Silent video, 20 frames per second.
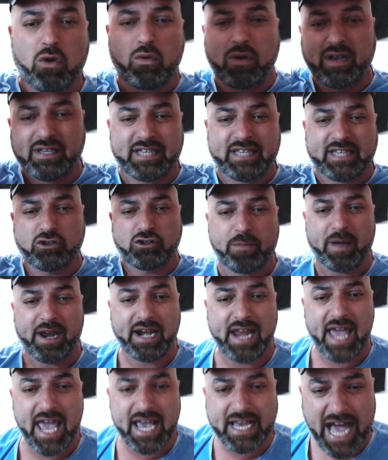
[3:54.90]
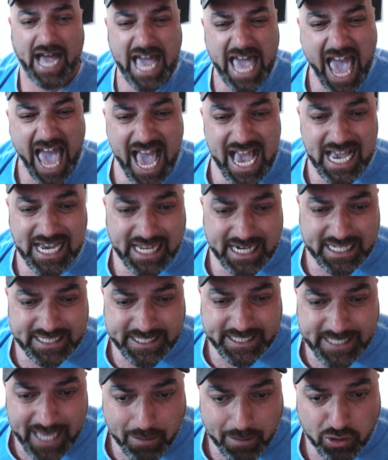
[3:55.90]
questa Superlega e
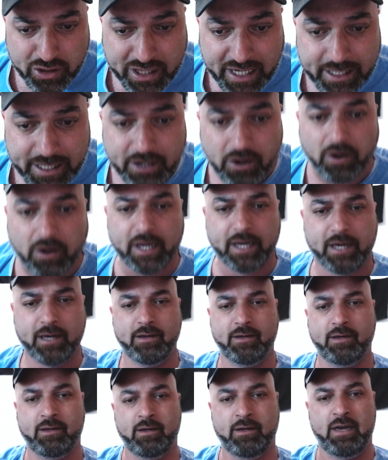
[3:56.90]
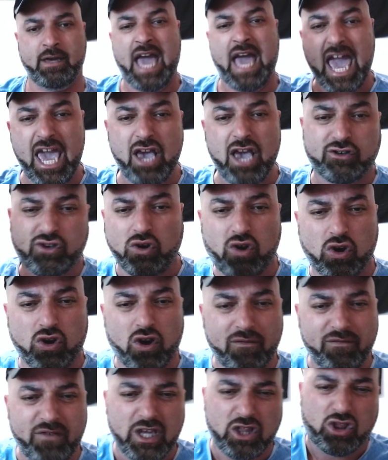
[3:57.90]
ingrassiamo tra di noi. E io sono
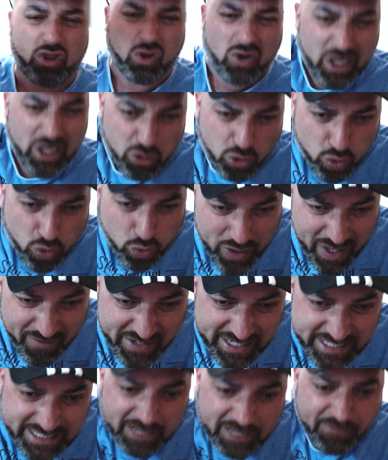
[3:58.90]
convinto che tu l'avresti